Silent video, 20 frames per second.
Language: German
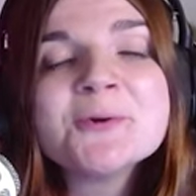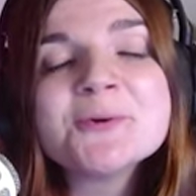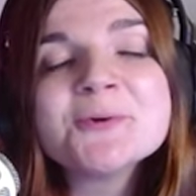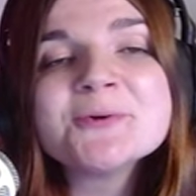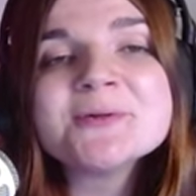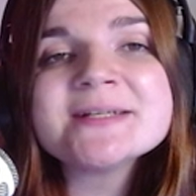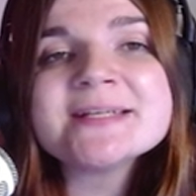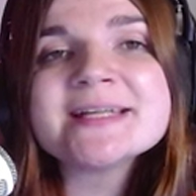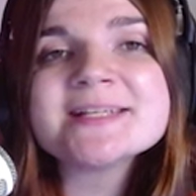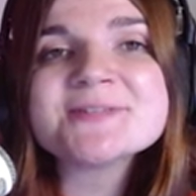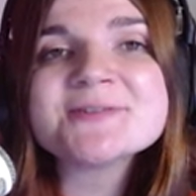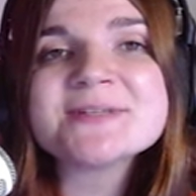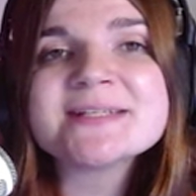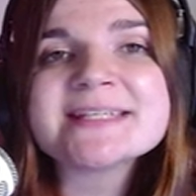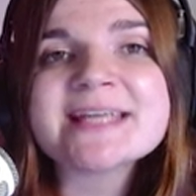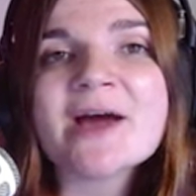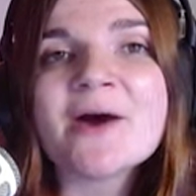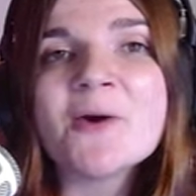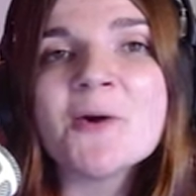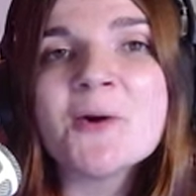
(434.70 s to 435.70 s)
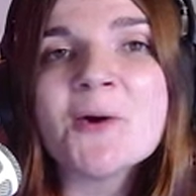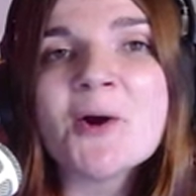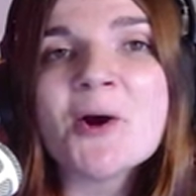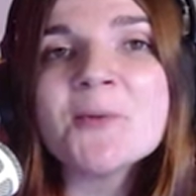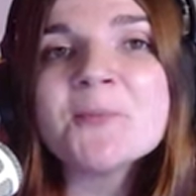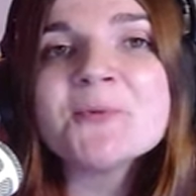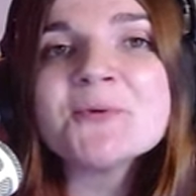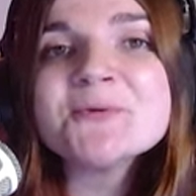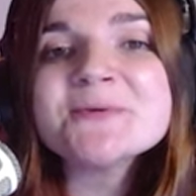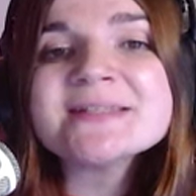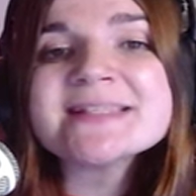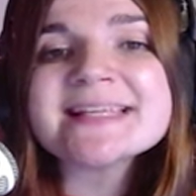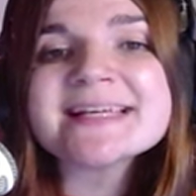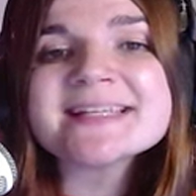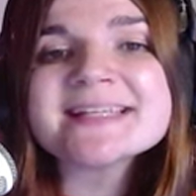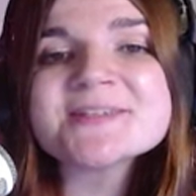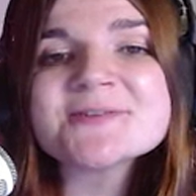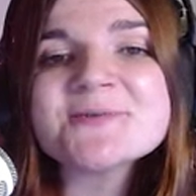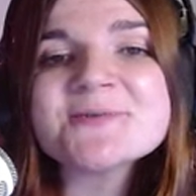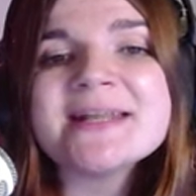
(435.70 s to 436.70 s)
und natürlich auch, ob
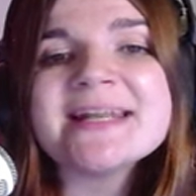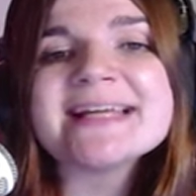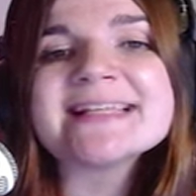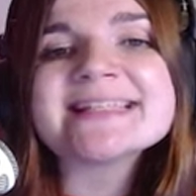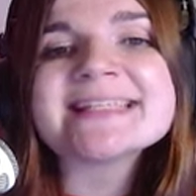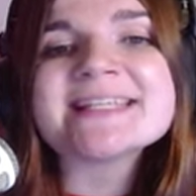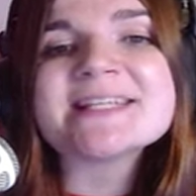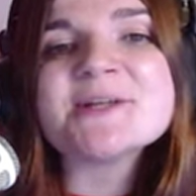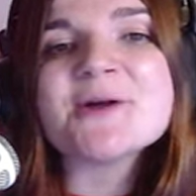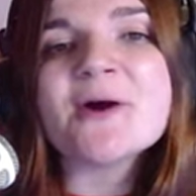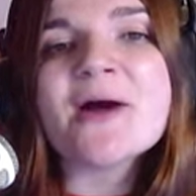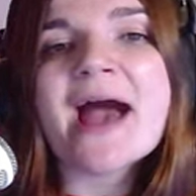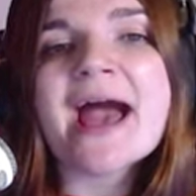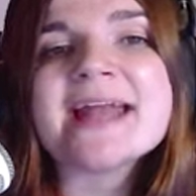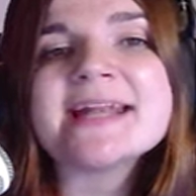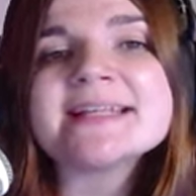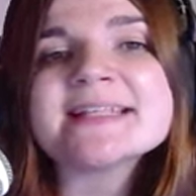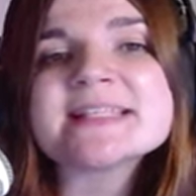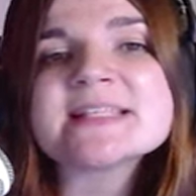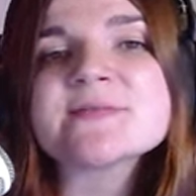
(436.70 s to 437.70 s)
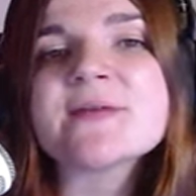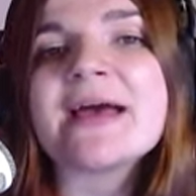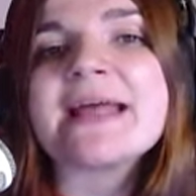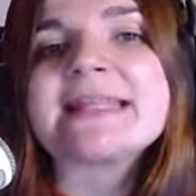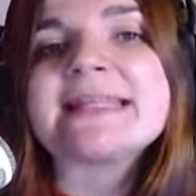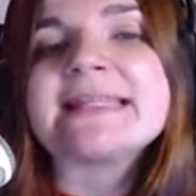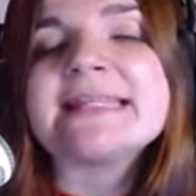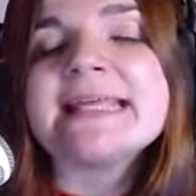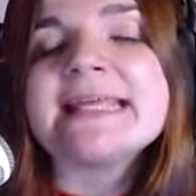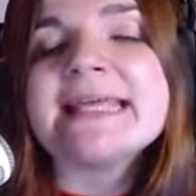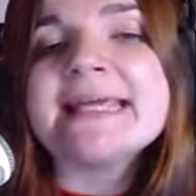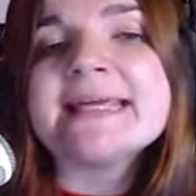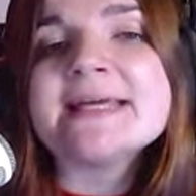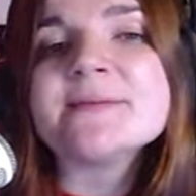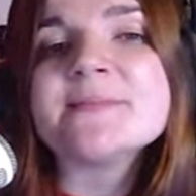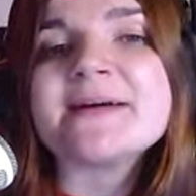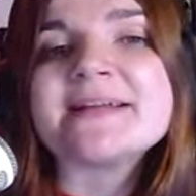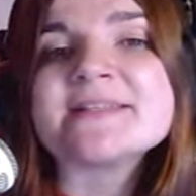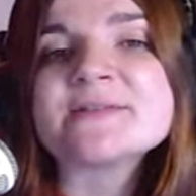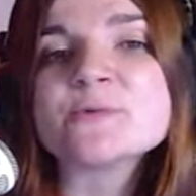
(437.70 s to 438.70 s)
unsere Serena sich noch einen zweiten
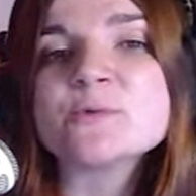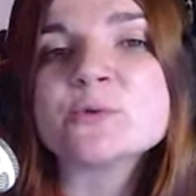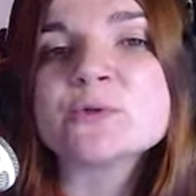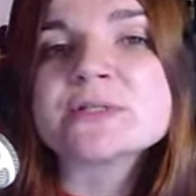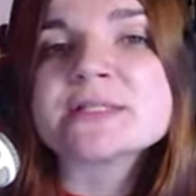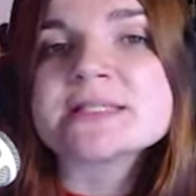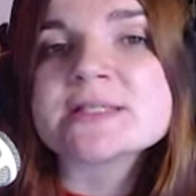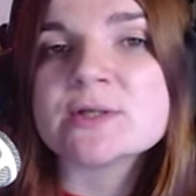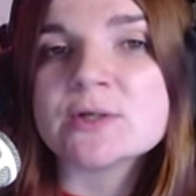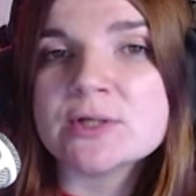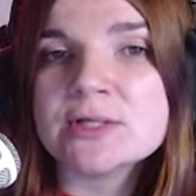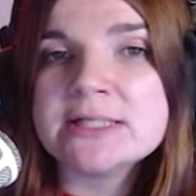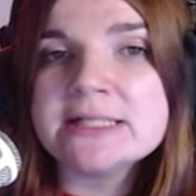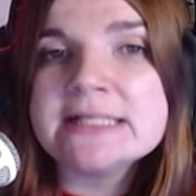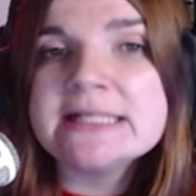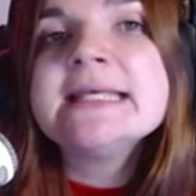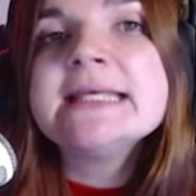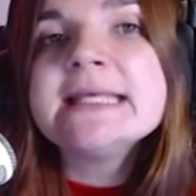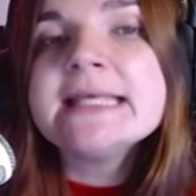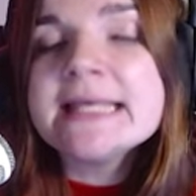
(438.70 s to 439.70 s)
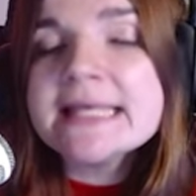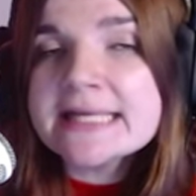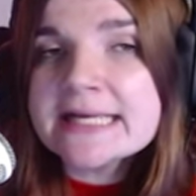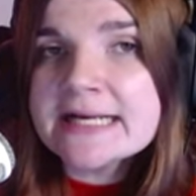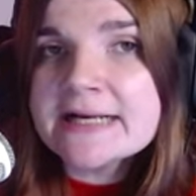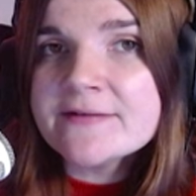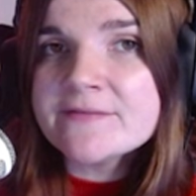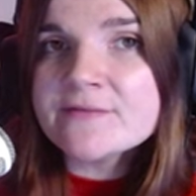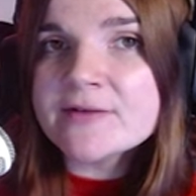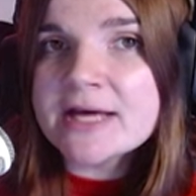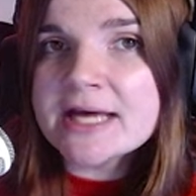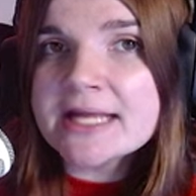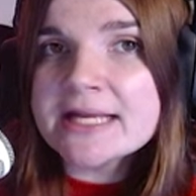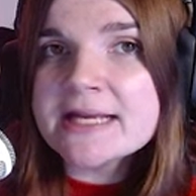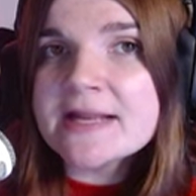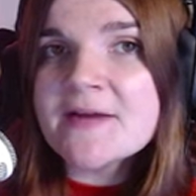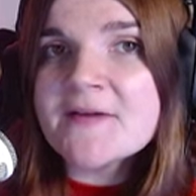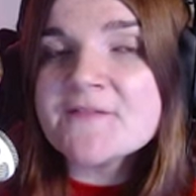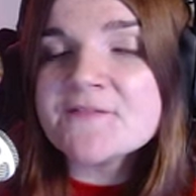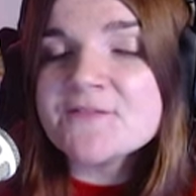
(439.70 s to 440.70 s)
Ehemann suchen soll.
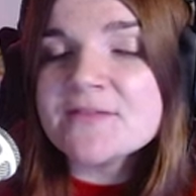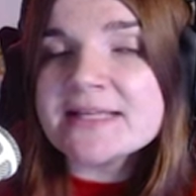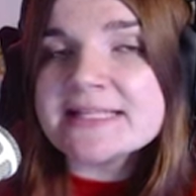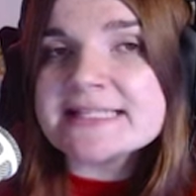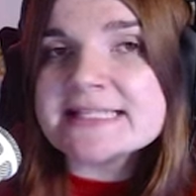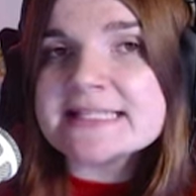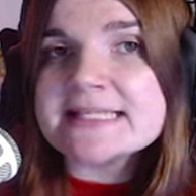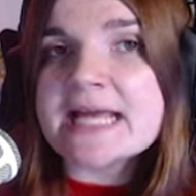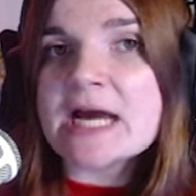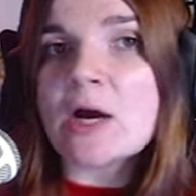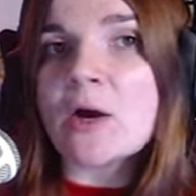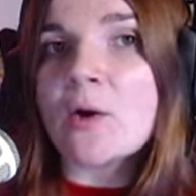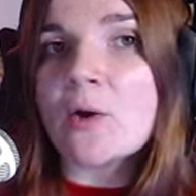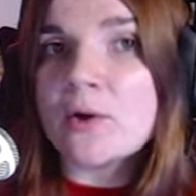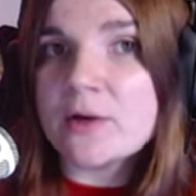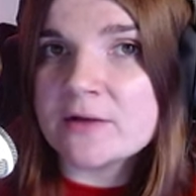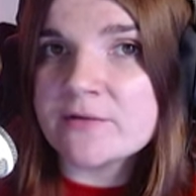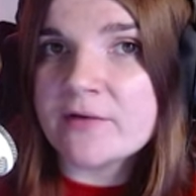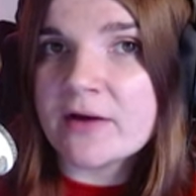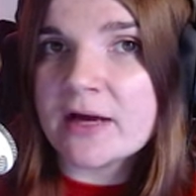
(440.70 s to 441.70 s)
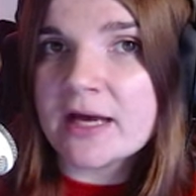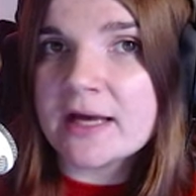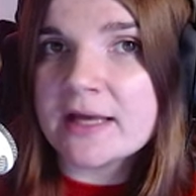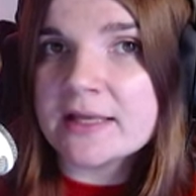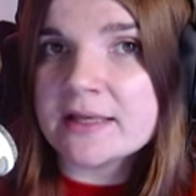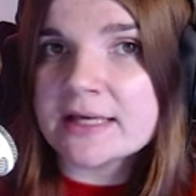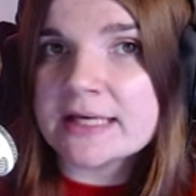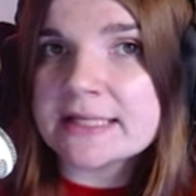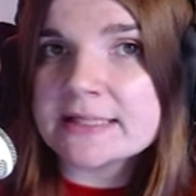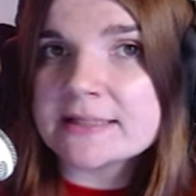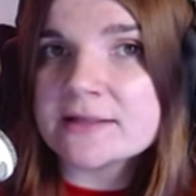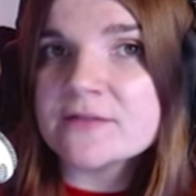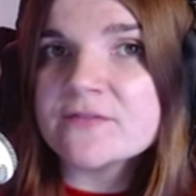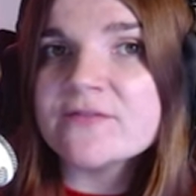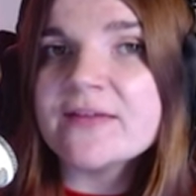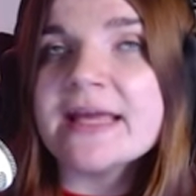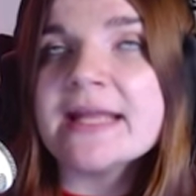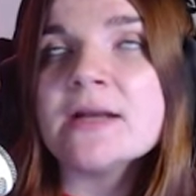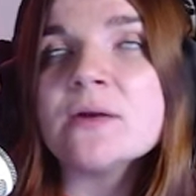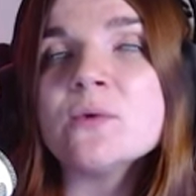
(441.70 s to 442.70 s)
Irgendwann wird sie ja Oliver heiraten,
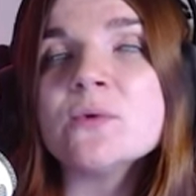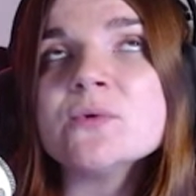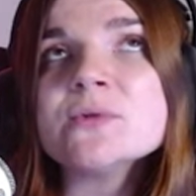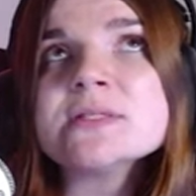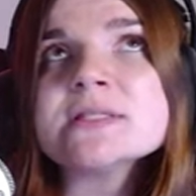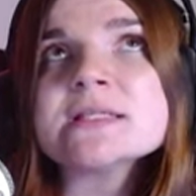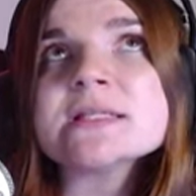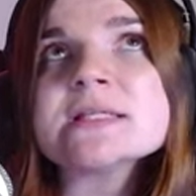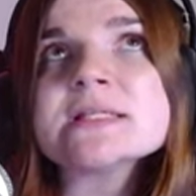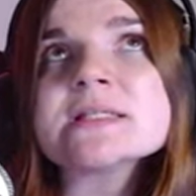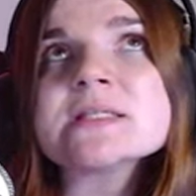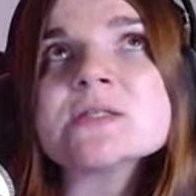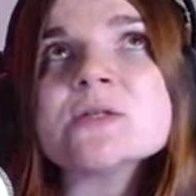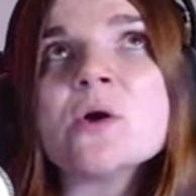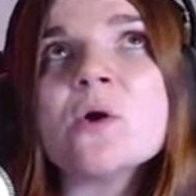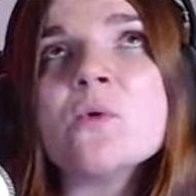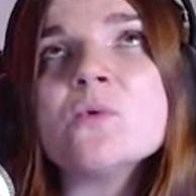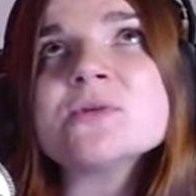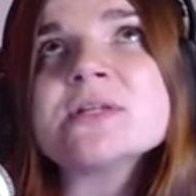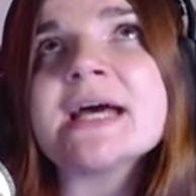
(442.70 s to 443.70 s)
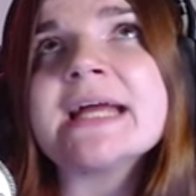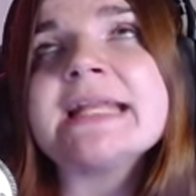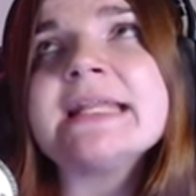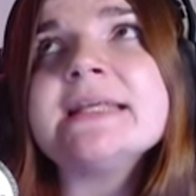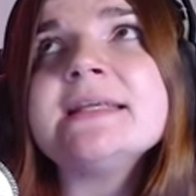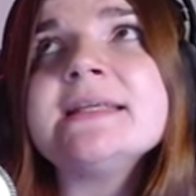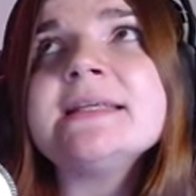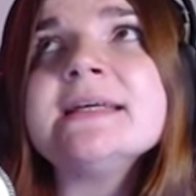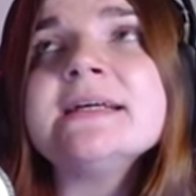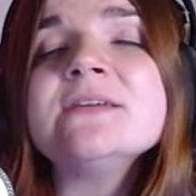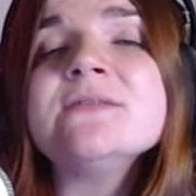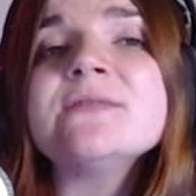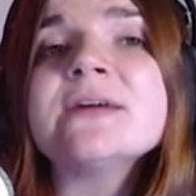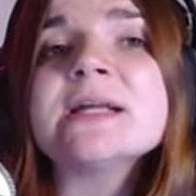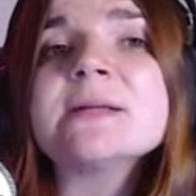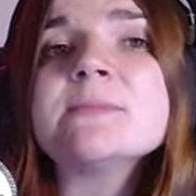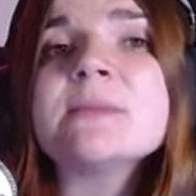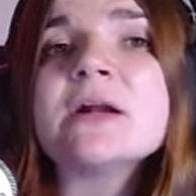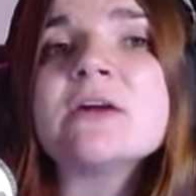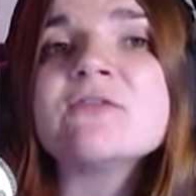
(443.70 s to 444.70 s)
wenn unsere Snow dann
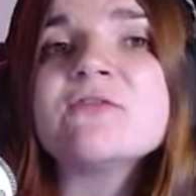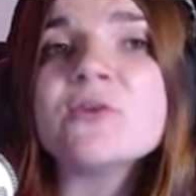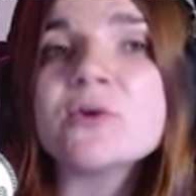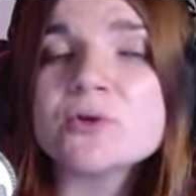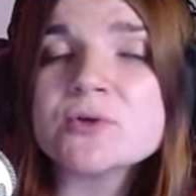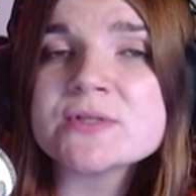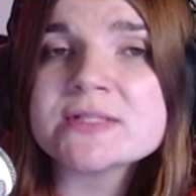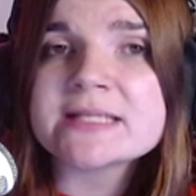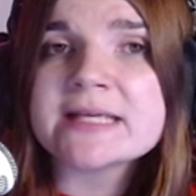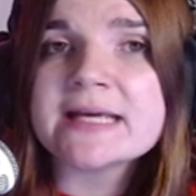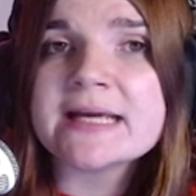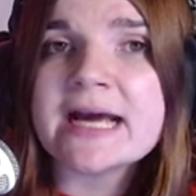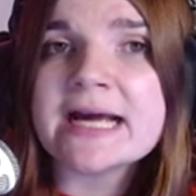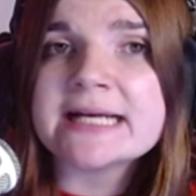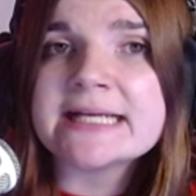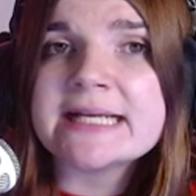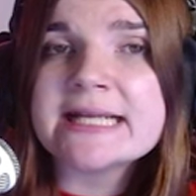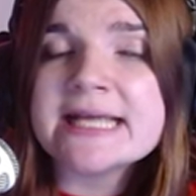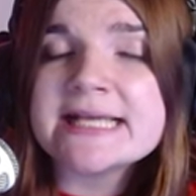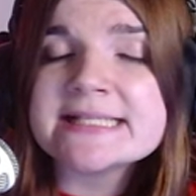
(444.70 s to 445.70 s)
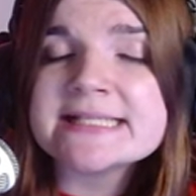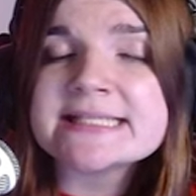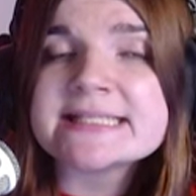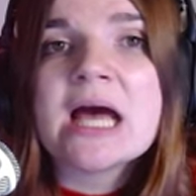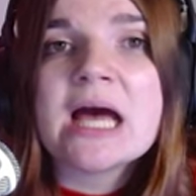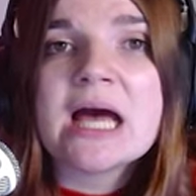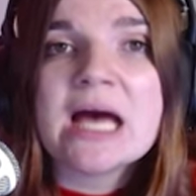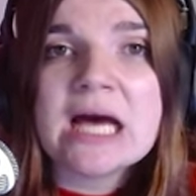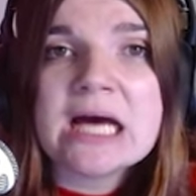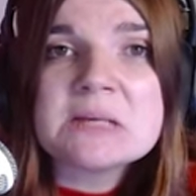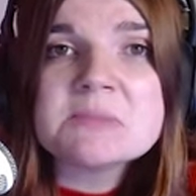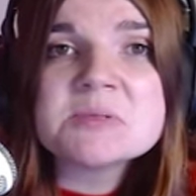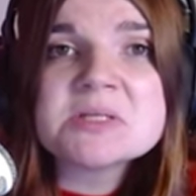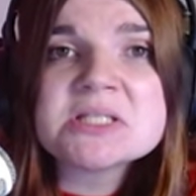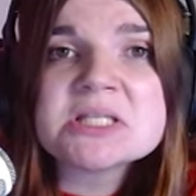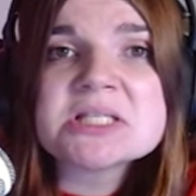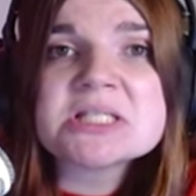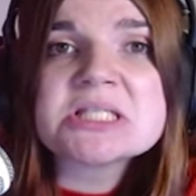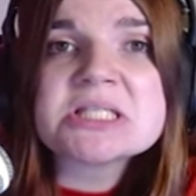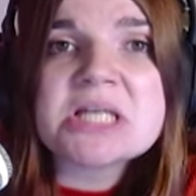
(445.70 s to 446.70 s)
irgendwann mal von uns gegangen ist, aber
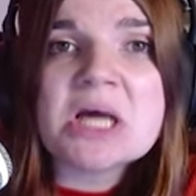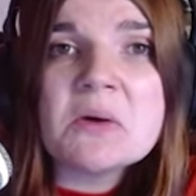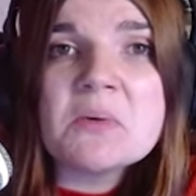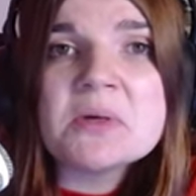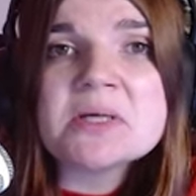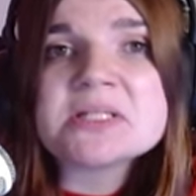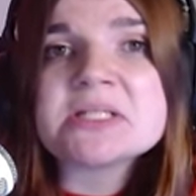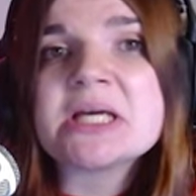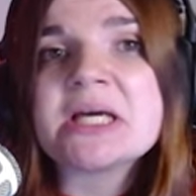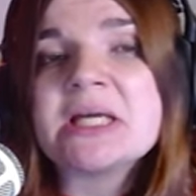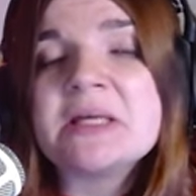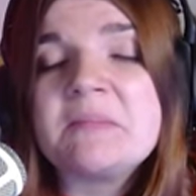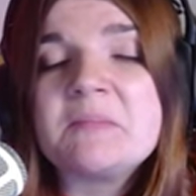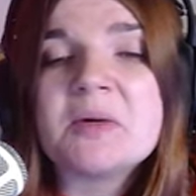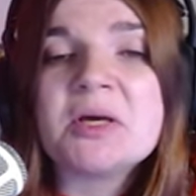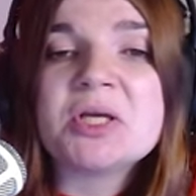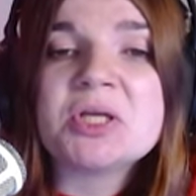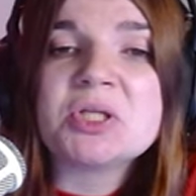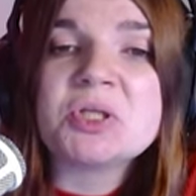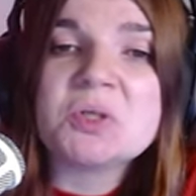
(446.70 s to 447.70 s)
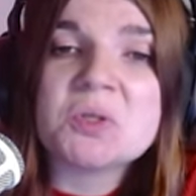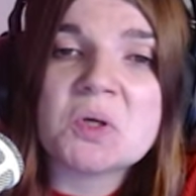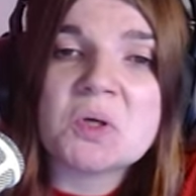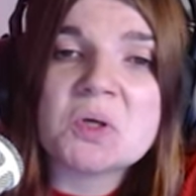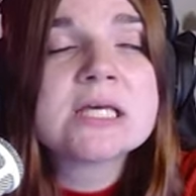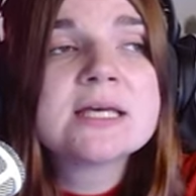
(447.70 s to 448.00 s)
das dauert ja immerhin noch.